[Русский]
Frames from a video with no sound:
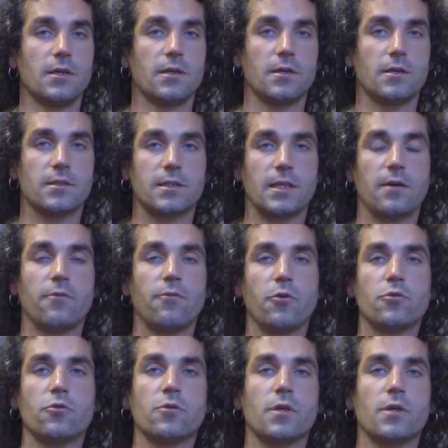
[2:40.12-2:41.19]
ставим
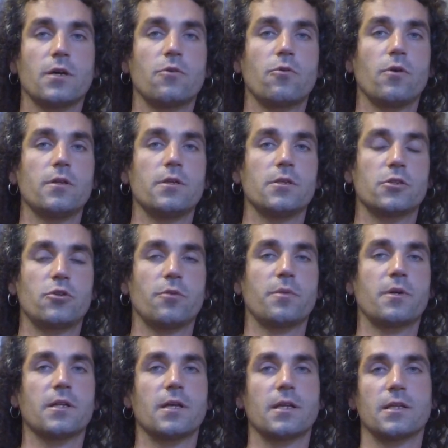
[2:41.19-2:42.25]
воду на огонь, ждем,
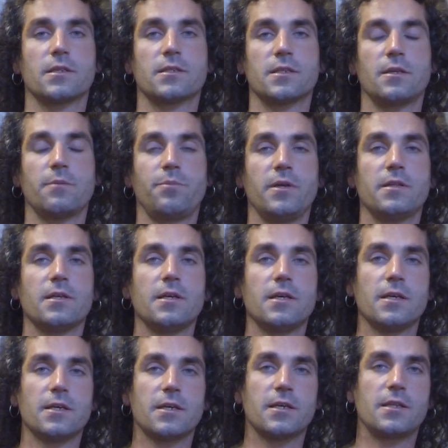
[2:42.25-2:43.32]
когда она закипит,
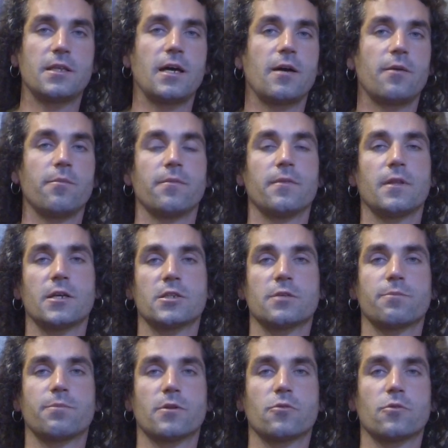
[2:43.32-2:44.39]
кидаем наши
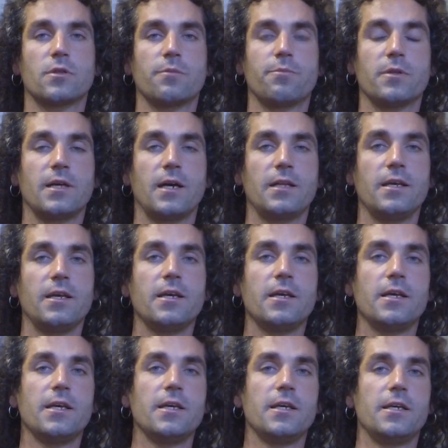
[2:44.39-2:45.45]
продукты питания,
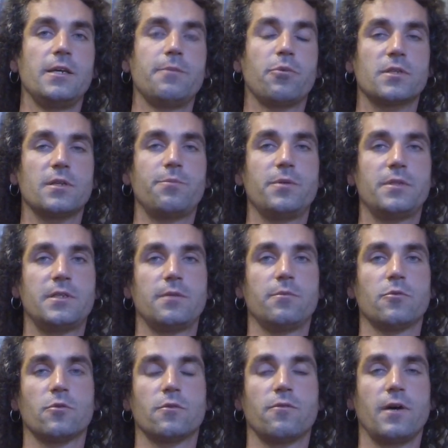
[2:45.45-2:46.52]
и после 5
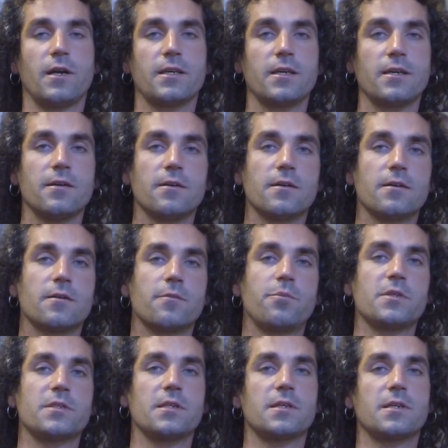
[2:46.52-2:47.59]
минут варки
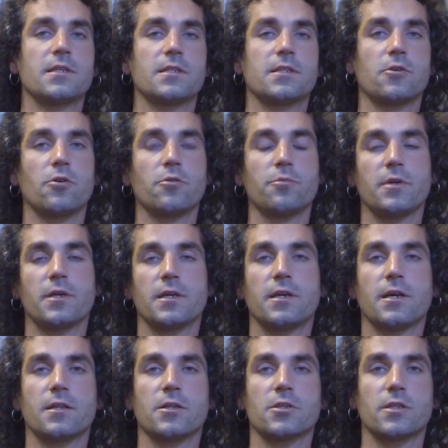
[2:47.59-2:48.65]
быстренько достаем их и
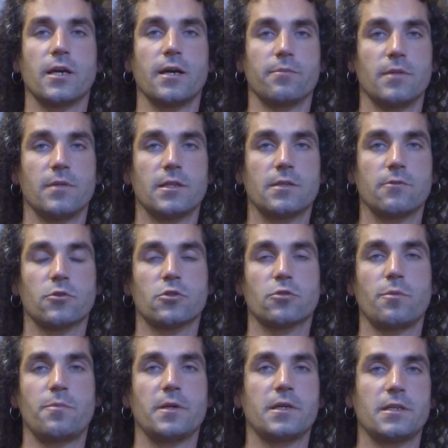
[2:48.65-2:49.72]
охлаждаем, для того,
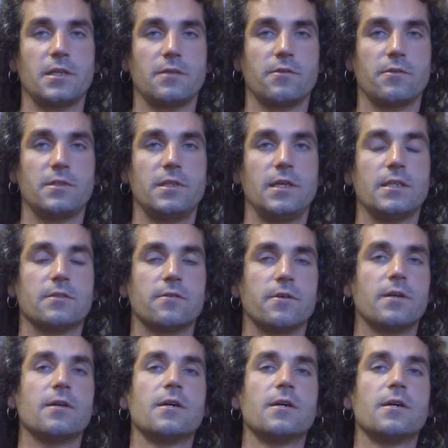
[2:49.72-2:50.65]
чтобы прекратить воздействие